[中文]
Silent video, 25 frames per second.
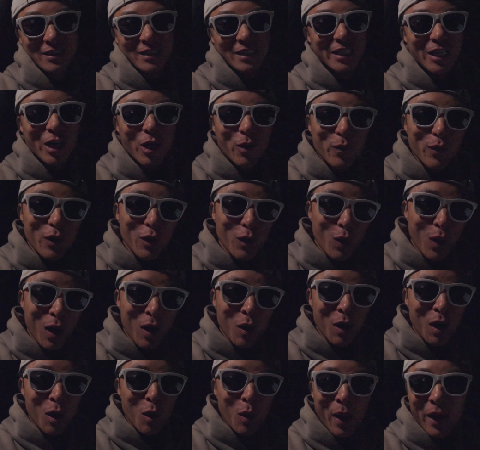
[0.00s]
今天我们换
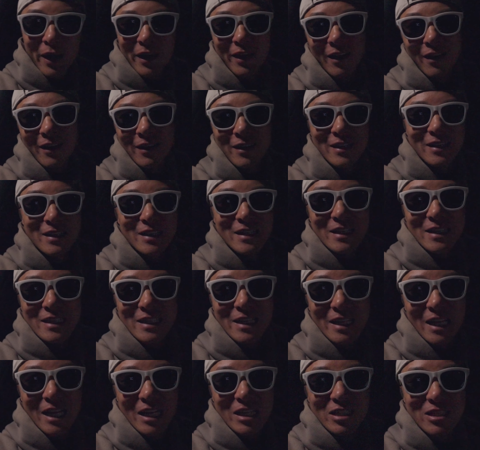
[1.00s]
换花样。
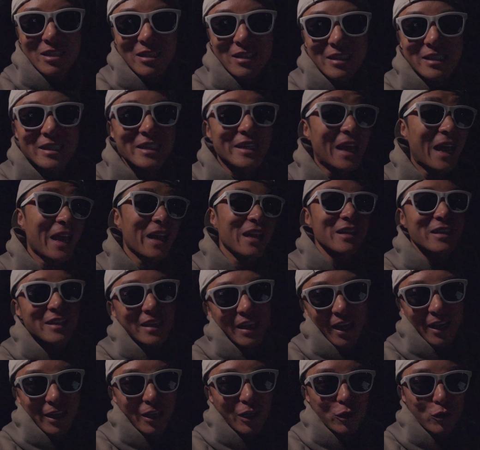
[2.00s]
现在是前一
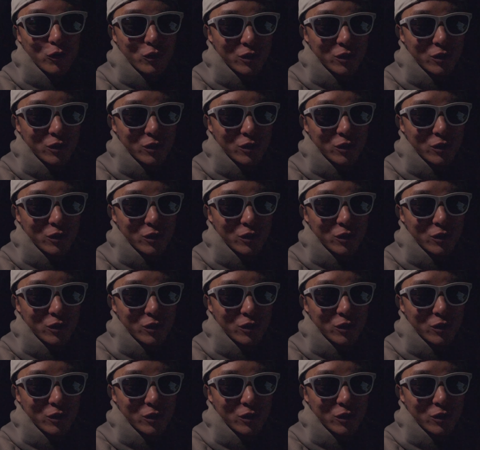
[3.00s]
天，也就